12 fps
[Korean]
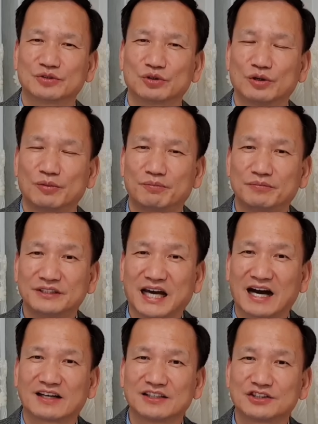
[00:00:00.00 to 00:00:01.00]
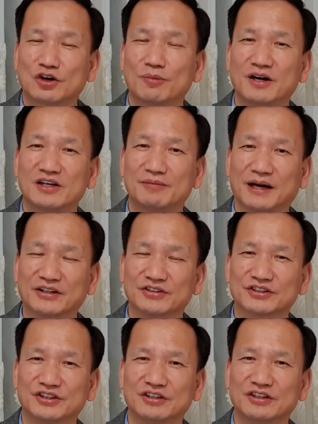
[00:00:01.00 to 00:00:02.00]
또 약을 처방을
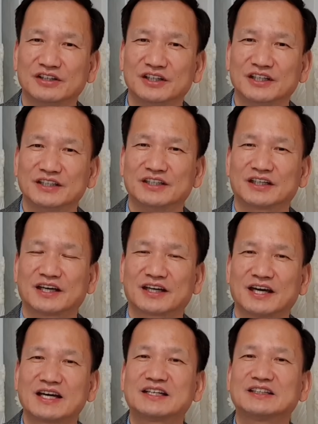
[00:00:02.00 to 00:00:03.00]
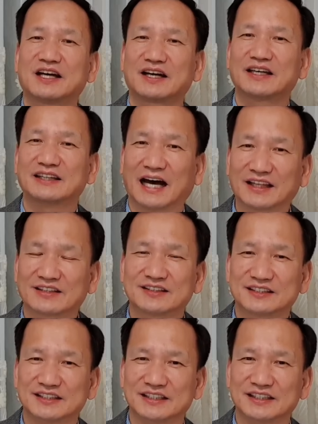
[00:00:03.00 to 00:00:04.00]
받아서 이렇게 깨끗하게
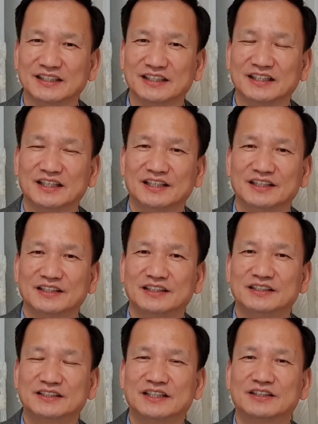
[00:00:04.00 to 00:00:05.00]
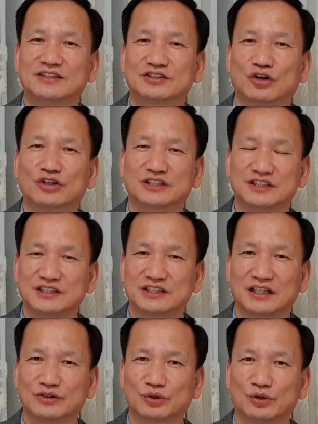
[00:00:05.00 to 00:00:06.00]
낫듯이 이제는
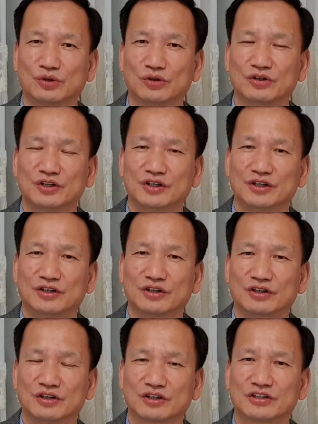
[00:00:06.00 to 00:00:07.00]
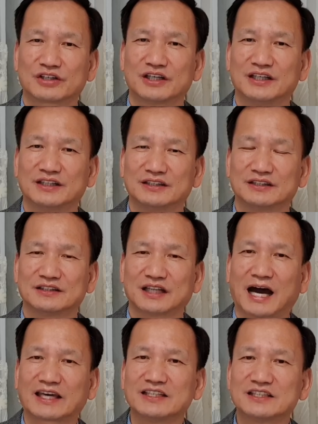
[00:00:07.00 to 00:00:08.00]
정신질환도 어, 그렇게
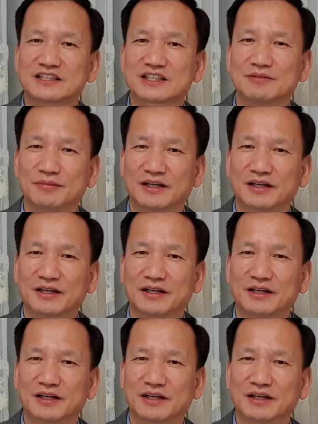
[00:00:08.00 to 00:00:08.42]
낙인 찍힐